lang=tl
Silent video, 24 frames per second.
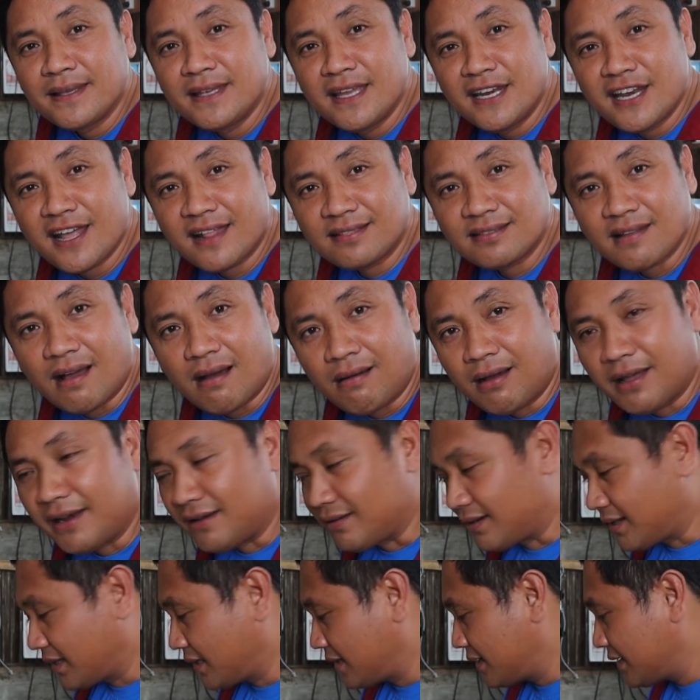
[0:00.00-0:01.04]

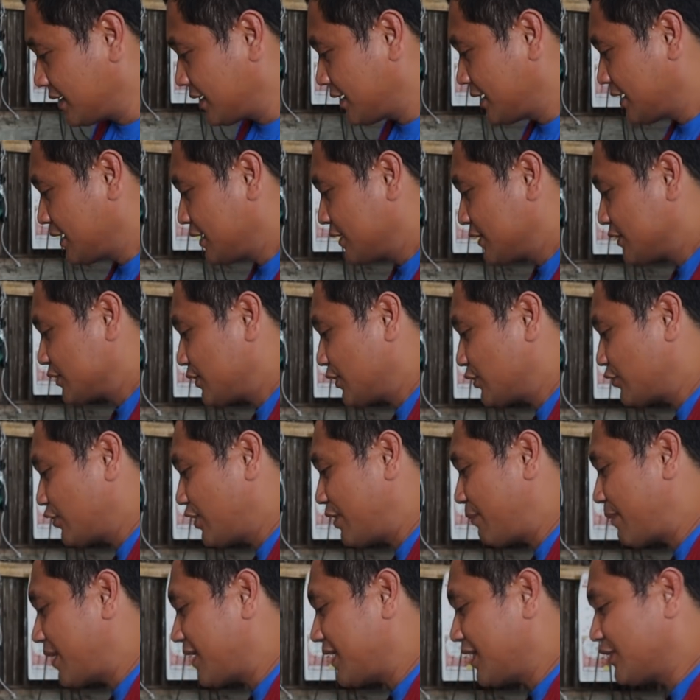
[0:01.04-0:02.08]
ginataon. Ito
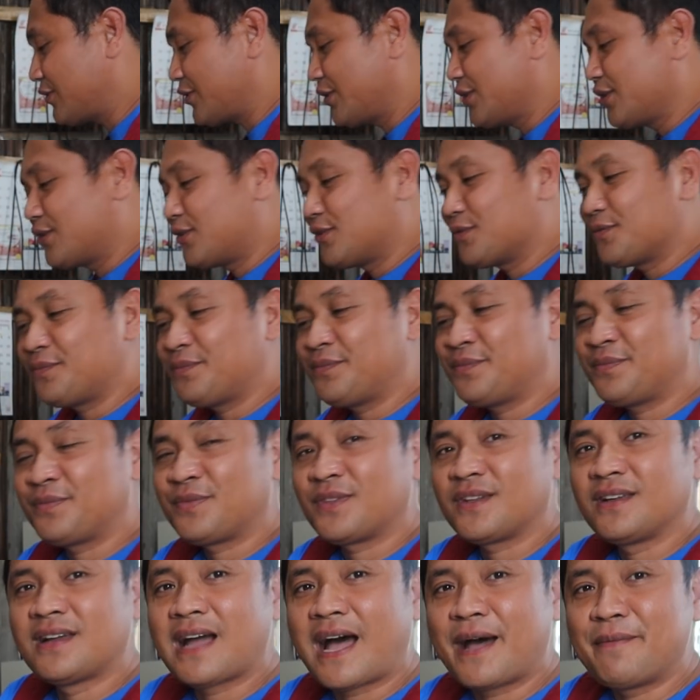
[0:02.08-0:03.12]
naman, ito yung
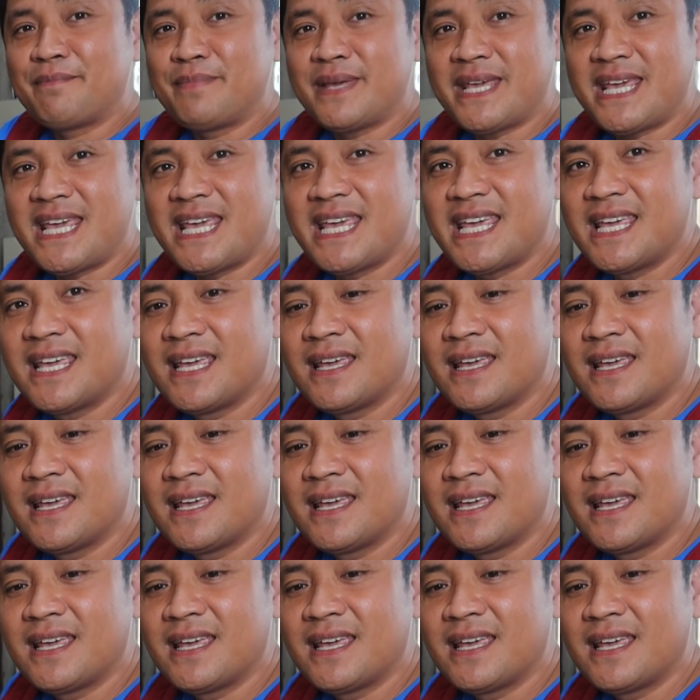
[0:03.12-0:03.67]
gabi.